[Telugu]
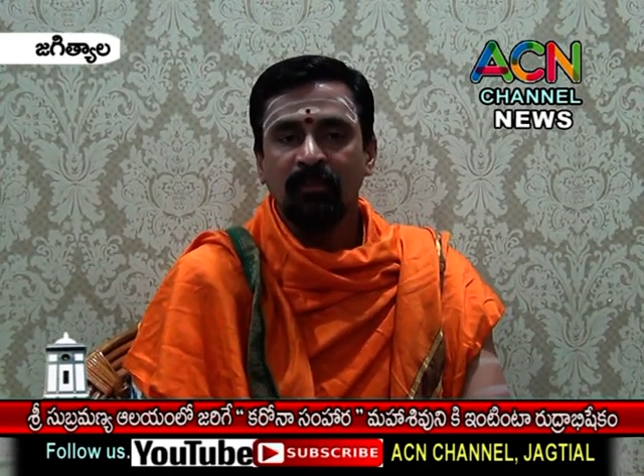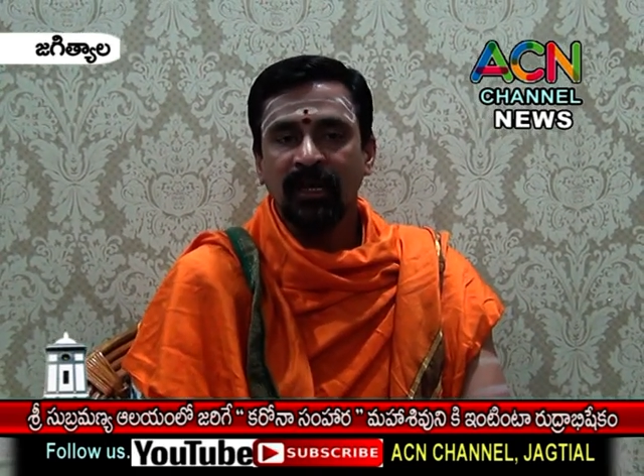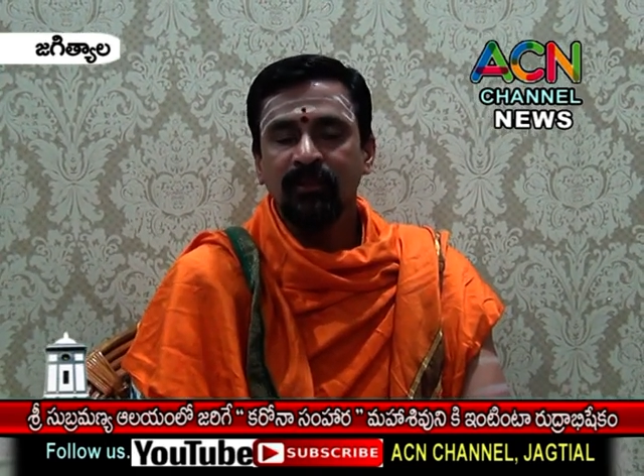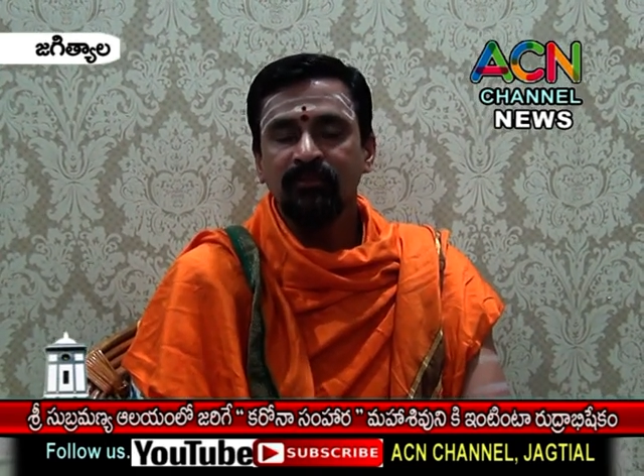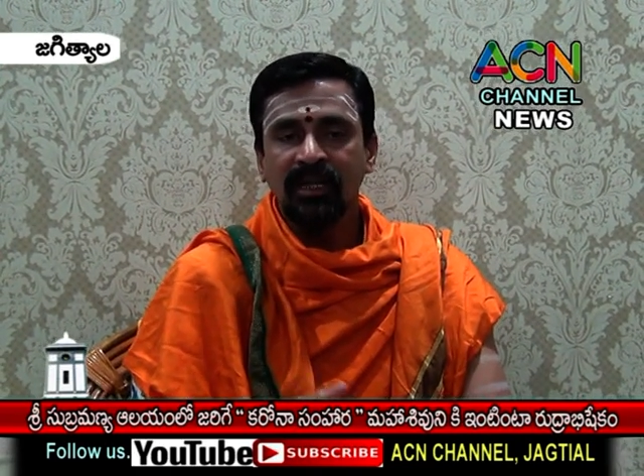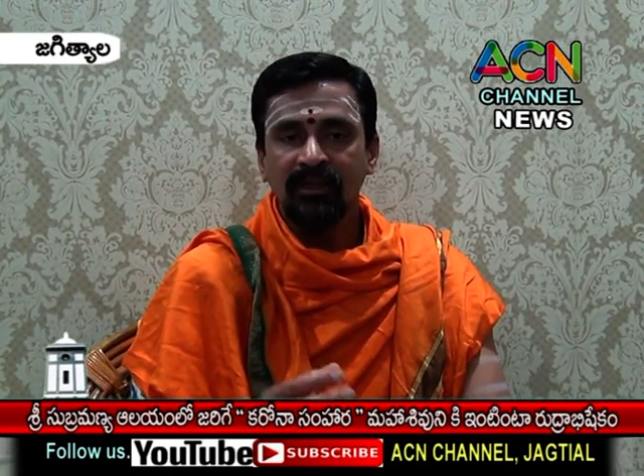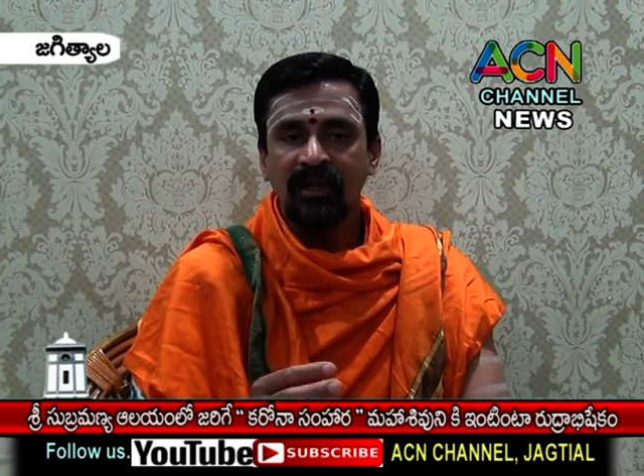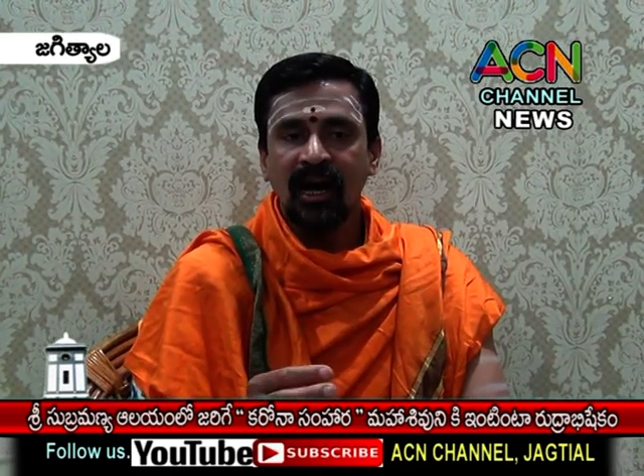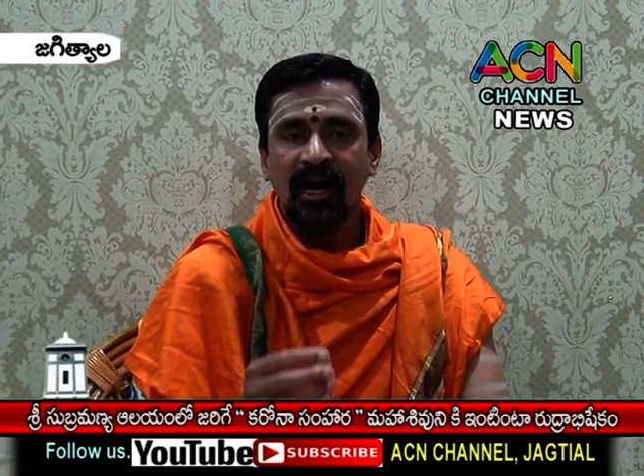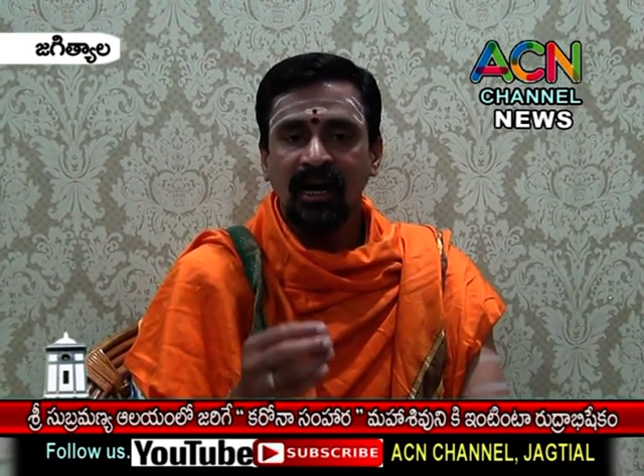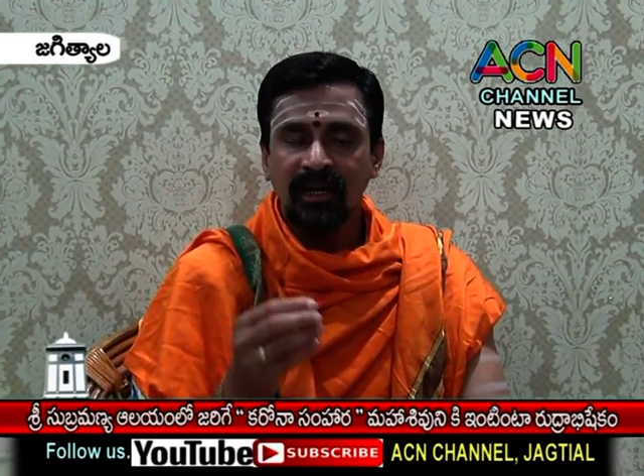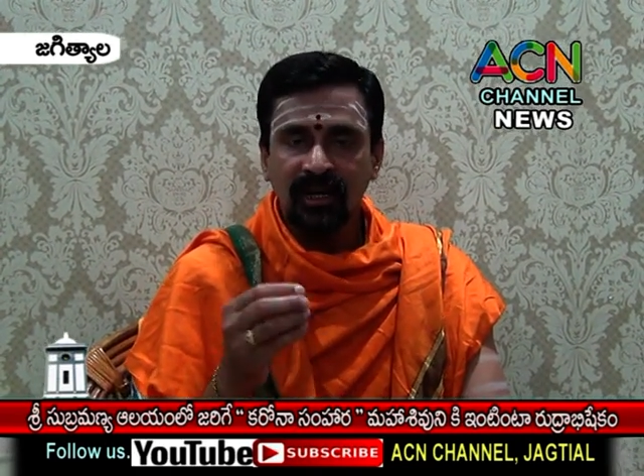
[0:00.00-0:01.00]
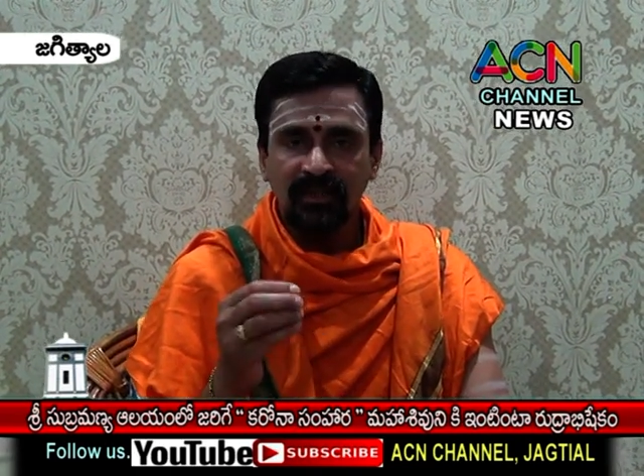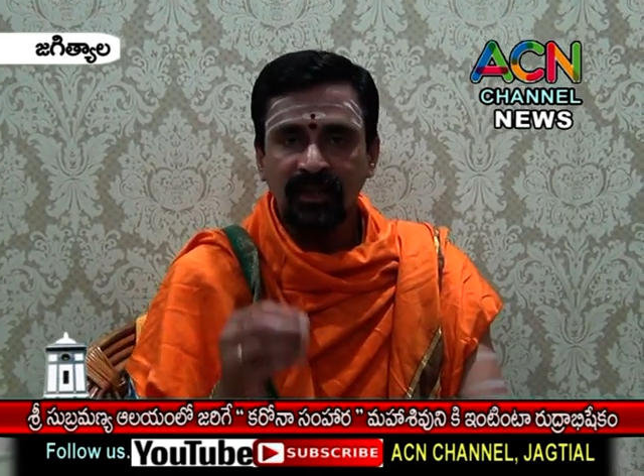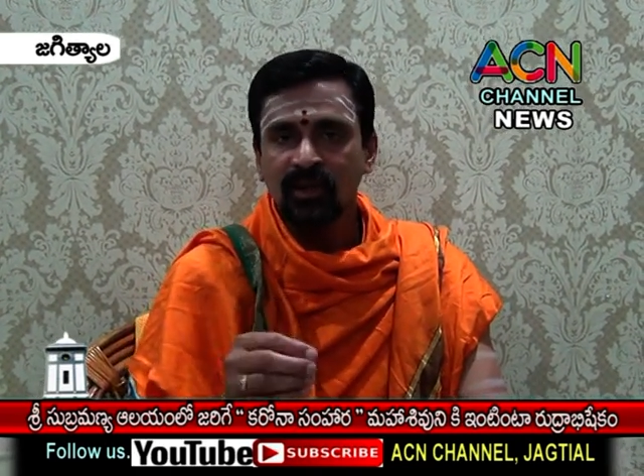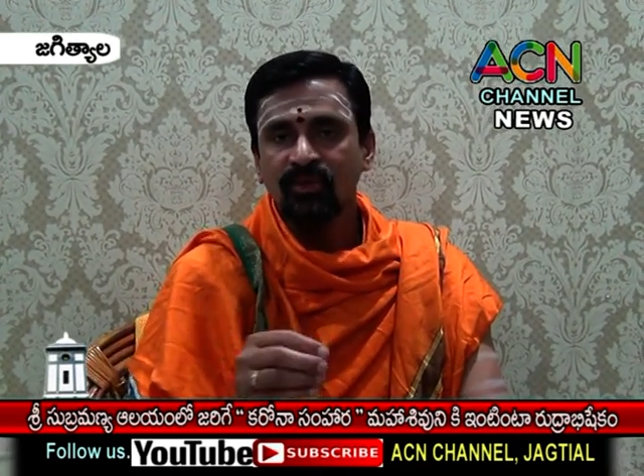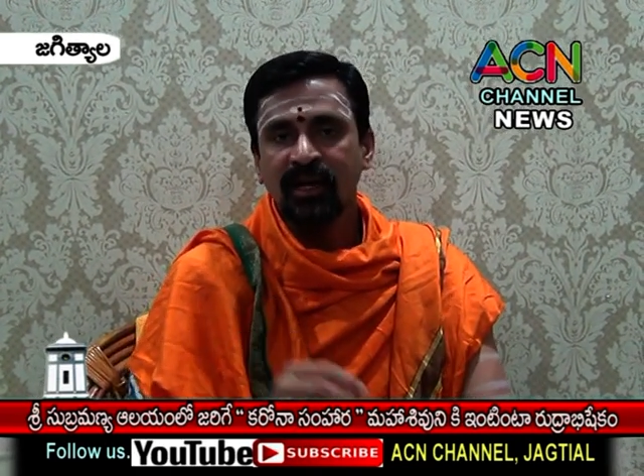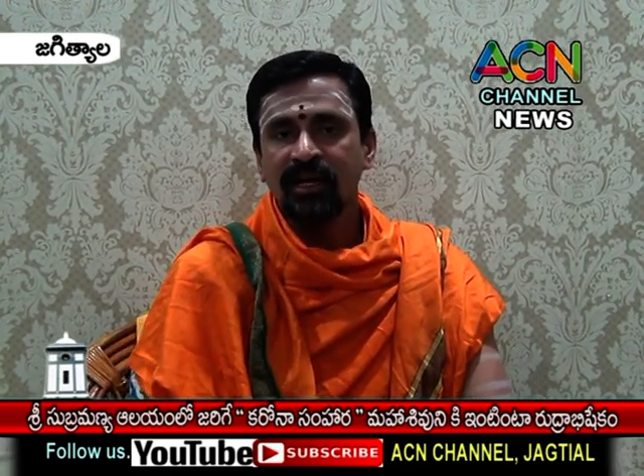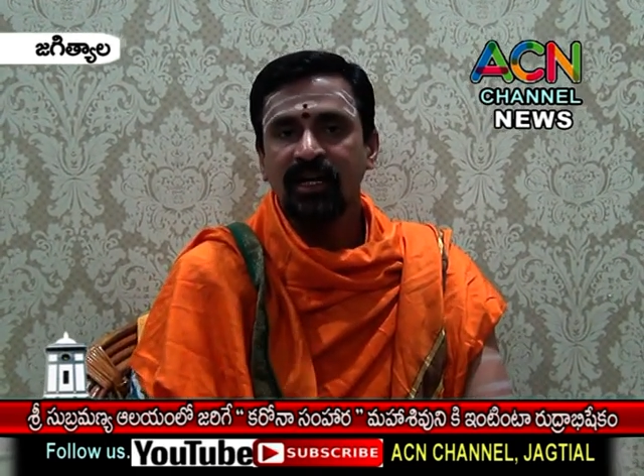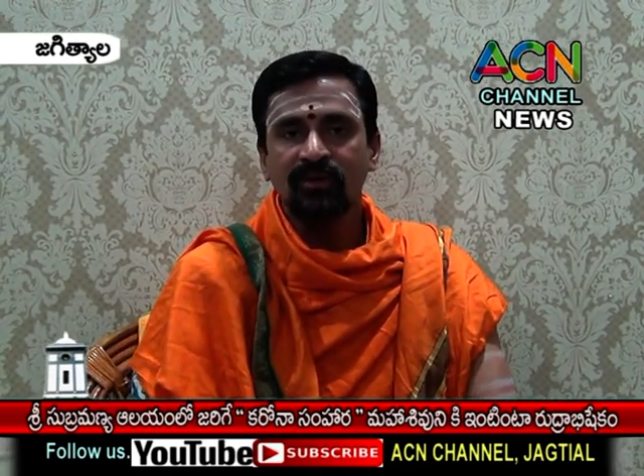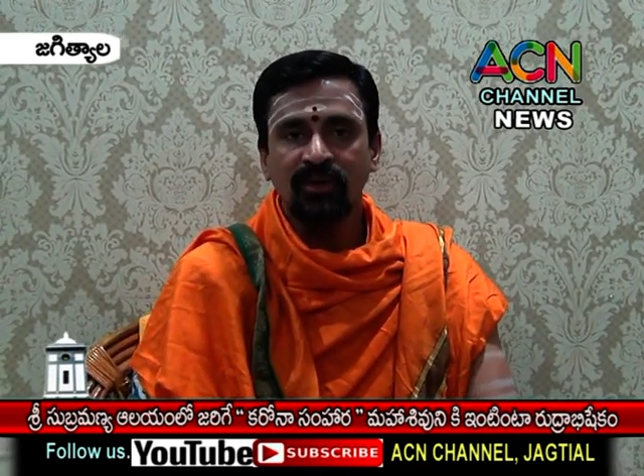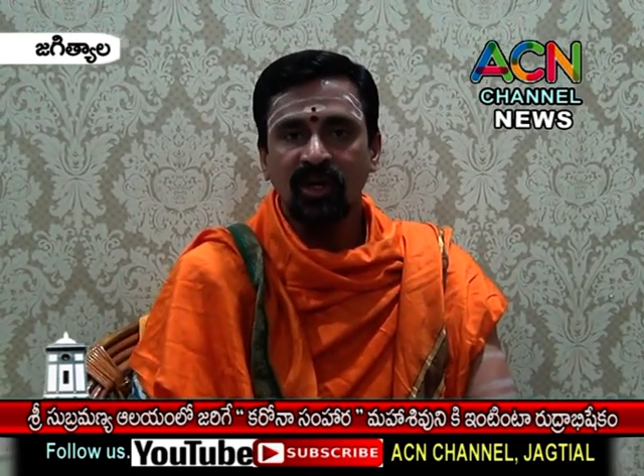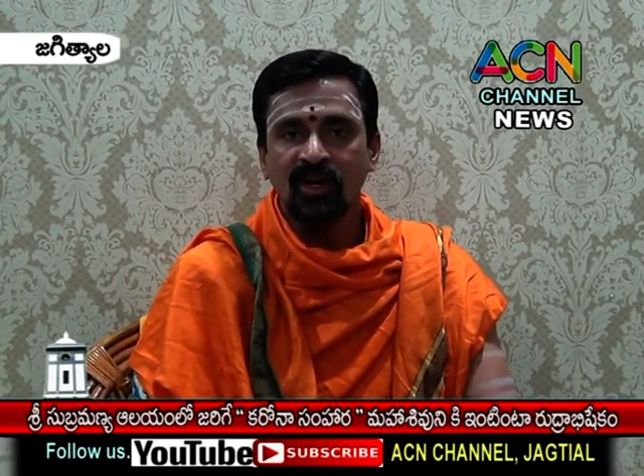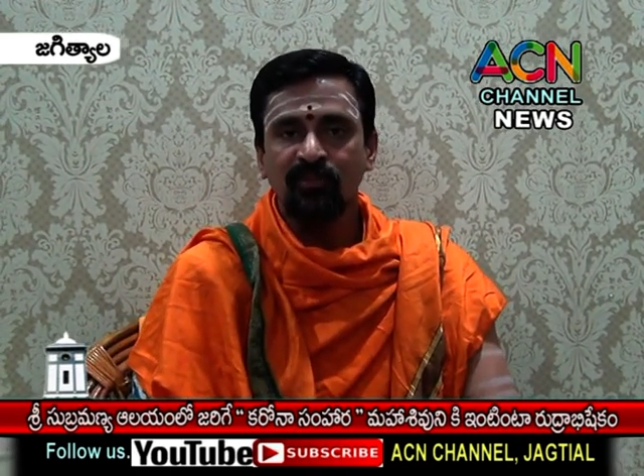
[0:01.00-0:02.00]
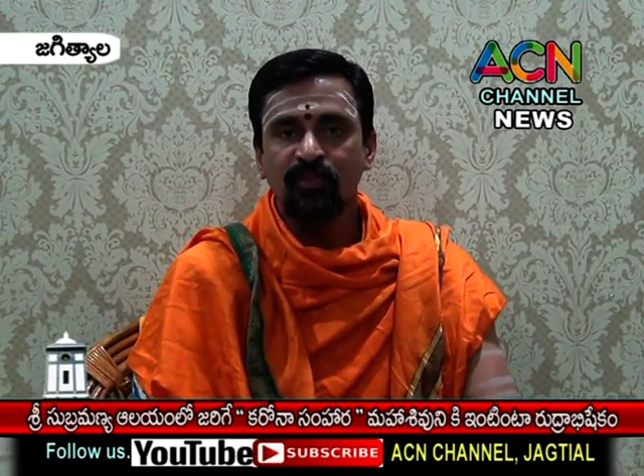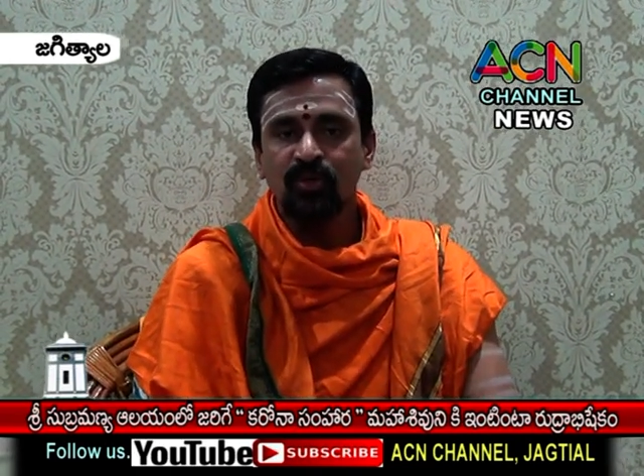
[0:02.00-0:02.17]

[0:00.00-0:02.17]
మనం నిత్య ఆరాధనకు వాడేటువంటి ఒక